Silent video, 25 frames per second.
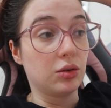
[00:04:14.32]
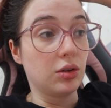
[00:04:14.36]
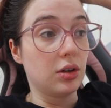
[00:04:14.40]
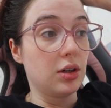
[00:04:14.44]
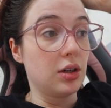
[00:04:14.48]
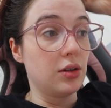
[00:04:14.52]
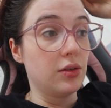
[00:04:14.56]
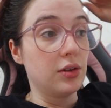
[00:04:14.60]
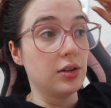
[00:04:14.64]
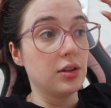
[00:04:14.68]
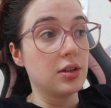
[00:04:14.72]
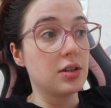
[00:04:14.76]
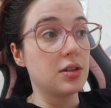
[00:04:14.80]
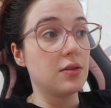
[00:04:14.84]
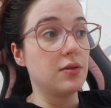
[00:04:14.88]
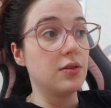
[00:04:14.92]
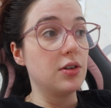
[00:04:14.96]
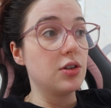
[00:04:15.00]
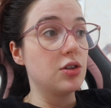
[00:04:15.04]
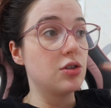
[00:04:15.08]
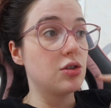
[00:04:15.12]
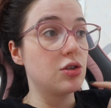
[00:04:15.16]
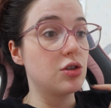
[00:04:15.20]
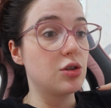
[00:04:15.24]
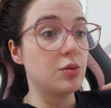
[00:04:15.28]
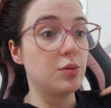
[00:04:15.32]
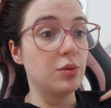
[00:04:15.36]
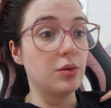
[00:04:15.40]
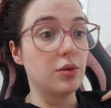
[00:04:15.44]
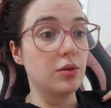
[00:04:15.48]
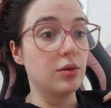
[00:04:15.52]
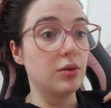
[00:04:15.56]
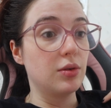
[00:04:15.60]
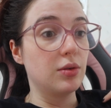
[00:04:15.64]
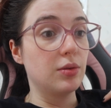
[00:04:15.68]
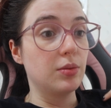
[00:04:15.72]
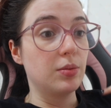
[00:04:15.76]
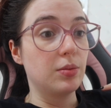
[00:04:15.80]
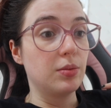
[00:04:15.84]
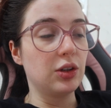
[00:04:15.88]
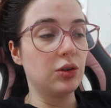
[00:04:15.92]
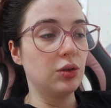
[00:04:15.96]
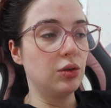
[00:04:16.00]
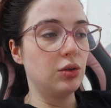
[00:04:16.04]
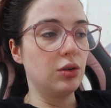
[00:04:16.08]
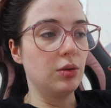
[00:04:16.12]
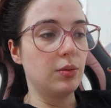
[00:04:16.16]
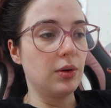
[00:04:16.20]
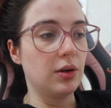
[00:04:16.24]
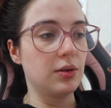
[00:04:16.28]
eu tô gravando esse vídeo, tipo, tá
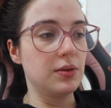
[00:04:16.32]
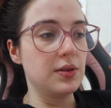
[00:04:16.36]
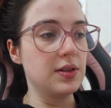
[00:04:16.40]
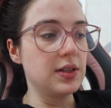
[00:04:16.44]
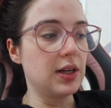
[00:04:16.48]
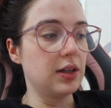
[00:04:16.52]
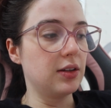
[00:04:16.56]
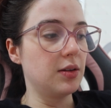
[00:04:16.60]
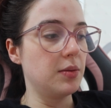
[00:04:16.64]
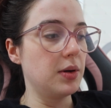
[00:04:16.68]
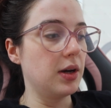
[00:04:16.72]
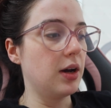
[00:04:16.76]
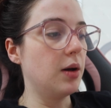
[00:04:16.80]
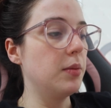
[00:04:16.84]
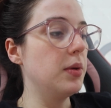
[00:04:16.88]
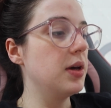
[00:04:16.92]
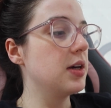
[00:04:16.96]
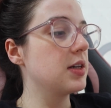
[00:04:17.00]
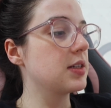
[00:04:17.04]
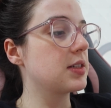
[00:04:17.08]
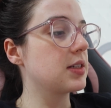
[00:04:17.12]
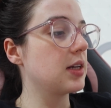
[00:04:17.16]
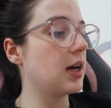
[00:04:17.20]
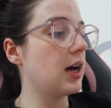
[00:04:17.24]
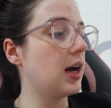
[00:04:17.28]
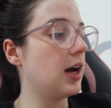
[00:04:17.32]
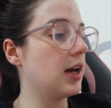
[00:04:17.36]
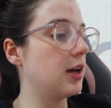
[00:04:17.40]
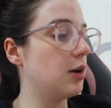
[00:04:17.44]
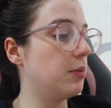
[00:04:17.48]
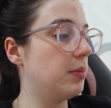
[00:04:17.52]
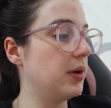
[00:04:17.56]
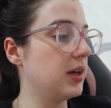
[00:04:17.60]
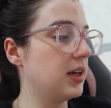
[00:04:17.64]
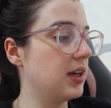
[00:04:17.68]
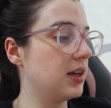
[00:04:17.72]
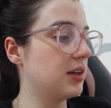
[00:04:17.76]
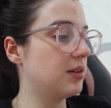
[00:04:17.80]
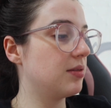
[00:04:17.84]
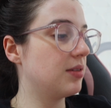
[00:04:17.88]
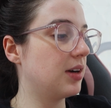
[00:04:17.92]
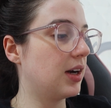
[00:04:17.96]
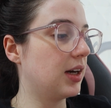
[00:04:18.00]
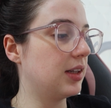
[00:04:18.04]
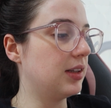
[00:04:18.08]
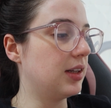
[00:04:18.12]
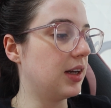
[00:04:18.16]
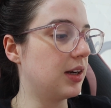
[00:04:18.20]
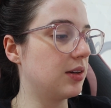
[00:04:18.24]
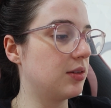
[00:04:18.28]
tudo bagunçado na minha cabeça. Aí eu peguei aqui um
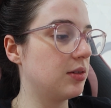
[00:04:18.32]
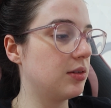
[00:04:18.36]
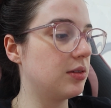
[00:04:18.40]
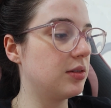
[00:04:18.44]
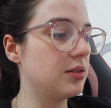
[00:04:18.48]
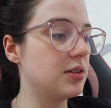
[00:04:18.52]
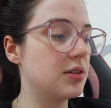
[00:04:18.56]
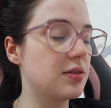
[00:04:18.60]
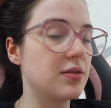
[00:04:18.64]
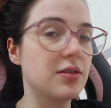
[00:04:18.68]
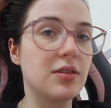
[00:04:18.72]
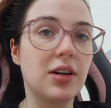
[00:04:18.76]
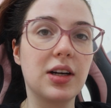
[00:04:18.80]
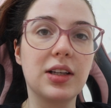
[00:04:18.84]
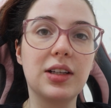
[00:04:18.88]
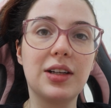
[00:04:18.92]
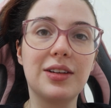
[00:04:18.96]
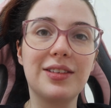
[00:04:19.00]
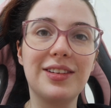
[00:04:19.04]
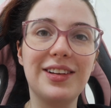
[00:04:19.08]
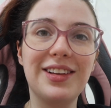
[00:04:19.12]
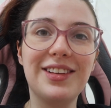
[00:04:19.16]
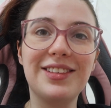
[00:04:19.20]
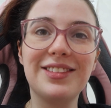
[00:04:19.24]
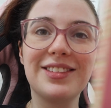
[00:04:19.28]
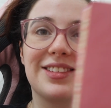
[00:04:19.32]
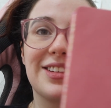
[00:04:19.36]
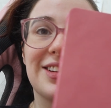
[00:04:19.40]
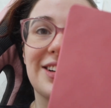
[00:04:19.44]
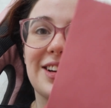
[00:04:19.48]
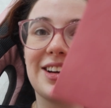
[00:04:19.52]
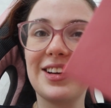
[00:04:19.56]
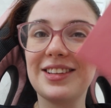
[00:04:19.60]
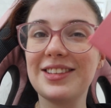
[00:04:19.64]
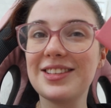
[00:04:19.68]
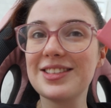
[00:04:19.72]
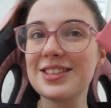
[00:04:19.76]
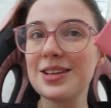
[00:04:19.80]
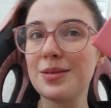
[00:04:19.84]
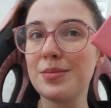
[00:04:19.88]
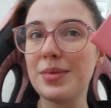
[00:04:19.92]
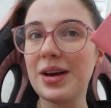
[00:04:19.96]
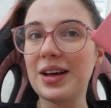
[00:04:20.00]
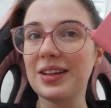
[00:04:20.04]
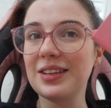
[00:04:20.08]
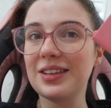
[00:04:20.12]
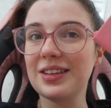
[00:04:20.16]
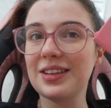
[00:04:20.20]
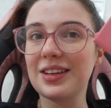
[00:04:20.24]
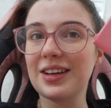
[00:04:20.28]
caderno, inclusive um caderno lindo que eu ganhei da
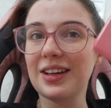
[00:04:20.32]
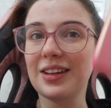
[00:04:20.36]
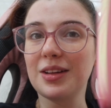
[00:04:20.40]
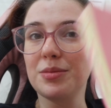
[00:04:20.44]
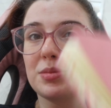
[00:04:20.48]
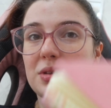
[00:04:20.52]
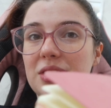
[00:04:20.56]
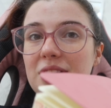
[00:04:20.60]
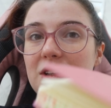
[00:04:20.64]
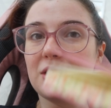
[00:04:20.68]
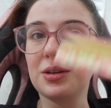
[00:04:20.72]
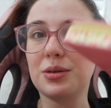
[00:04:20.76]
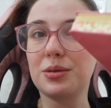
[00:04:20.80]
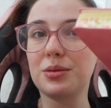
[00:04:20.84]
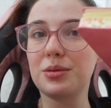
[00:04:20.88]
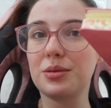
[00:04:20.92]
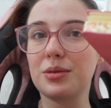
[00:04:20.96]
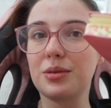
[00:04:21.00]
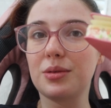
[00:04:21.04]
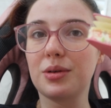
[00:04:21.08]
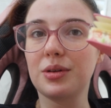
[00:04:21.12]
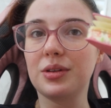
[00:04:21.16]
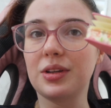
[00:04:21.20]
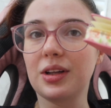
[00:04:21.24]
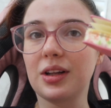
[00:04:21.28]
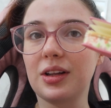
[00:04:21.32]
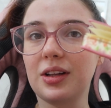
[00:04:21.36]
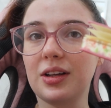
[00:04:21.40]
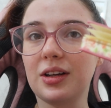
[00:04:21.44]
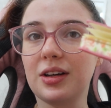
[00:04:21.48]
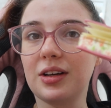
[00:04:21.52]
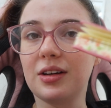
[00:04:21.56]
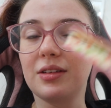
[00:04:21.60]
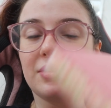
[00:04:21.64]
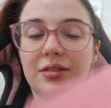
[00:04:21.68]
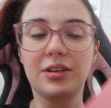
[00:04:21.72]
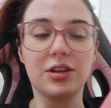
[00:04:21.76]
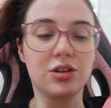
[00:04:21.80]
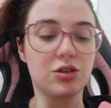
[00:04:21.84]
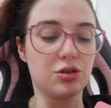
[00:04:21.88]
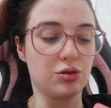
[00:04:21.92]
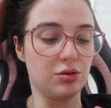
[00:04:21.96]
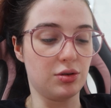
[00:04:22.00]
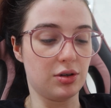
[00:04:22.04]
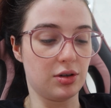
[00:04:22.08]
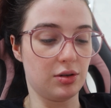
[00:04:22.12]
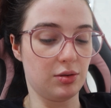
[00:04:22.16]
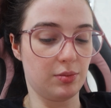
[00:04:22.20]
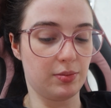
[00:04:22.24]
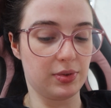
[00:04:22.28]
Isabela, que ela me deu quando ela
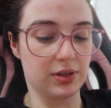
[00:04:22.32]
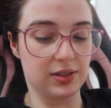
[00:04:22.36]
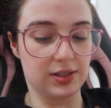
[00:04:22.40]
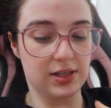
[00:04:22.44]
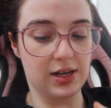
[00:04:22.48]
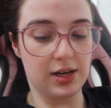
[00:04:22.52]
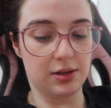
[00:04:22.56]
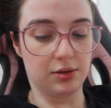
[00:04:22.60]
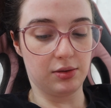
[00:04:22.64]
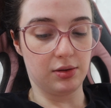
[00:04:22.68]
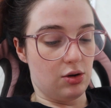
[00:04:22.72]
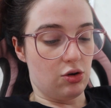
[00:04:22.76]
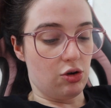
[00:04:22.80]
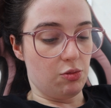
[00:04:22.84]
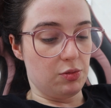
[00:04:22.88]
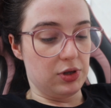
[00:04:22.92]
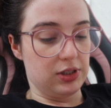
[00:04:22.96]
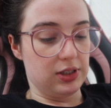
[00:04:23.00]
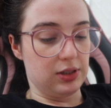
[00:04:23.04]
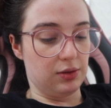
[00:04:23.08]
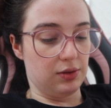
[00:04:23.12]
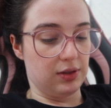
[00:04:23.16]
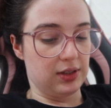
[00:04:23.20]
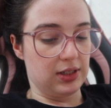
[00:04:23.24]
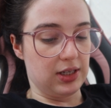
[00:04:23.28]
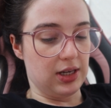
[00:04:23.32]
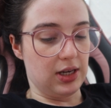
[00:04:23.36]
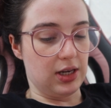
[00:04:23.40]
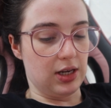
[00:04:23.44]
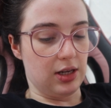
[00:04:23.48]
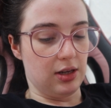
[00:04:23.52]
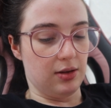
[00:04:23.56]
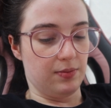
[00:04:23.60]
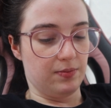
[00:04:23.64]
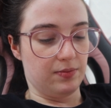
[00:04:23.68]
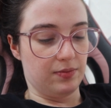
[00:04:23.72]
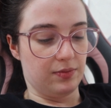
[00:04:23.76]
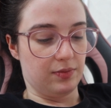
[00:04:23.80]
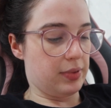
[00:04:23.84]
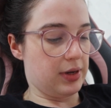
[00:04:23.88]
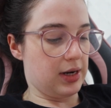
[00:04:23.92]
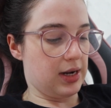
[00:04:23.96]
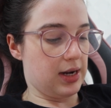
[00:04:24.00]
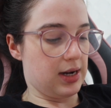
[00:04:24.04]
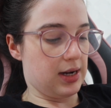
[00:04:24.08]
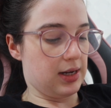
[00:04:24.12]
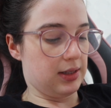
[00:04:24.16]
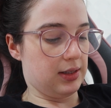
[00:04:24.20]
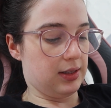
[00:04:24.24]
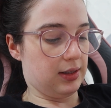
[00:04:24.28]
viajou ano passado. E comecei a usar ele
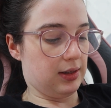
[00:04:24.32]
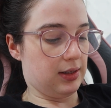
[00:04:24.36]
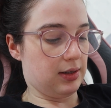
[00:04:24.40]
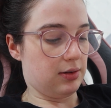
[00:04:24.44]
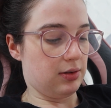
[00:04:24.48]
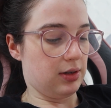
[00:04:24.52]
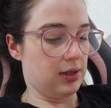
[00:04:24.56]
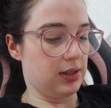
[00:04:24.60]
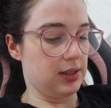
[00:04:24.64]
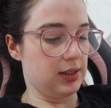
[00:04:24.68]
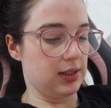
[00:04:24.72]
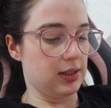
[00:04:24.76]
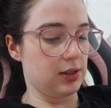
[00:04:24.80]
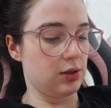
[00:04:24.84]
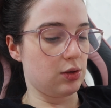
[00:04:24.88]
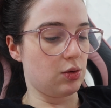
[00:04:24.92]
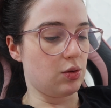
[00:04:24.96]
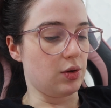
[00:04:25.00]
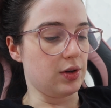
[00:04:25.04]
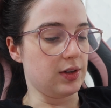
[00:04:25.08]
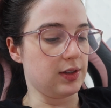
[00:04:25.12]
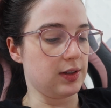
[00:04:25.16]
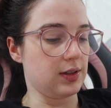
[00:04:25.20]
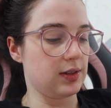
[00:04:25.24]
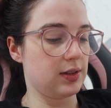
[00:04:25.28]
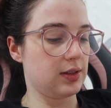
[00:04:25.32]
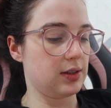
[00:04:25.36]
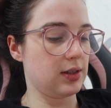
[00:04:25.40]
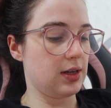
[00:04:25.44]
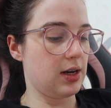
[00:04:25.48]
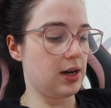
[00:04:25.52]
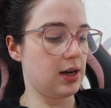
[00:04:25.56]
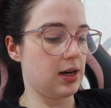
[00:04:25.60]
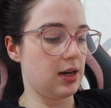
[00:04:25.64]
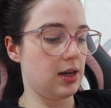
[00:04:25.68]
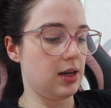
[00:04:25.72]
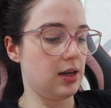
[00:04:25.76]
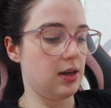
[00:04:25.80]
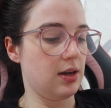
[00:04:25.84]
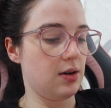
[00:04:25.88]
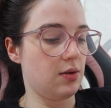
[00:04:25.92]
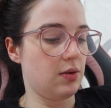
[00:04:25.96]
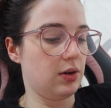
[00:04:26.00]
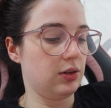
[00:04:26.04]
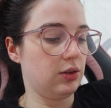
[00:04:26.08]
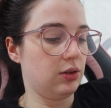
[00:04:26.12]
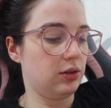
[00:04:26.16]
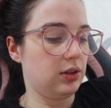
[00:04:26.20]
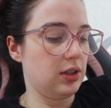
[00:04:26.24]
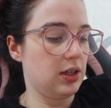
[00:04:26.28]
pra tentar organizar as coisas. Aí
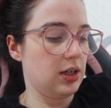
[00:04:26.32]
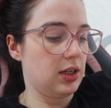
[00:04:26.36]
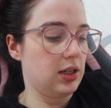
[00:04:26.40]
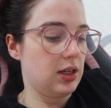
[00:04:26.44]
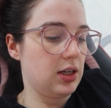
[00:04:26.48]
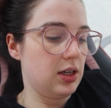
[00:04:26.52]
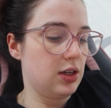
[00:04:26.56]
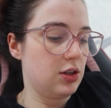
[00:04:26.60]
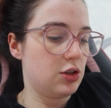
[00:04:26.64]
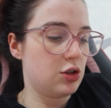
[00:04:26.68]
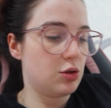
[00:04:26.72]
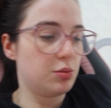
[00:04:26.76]
eu anotei aqui,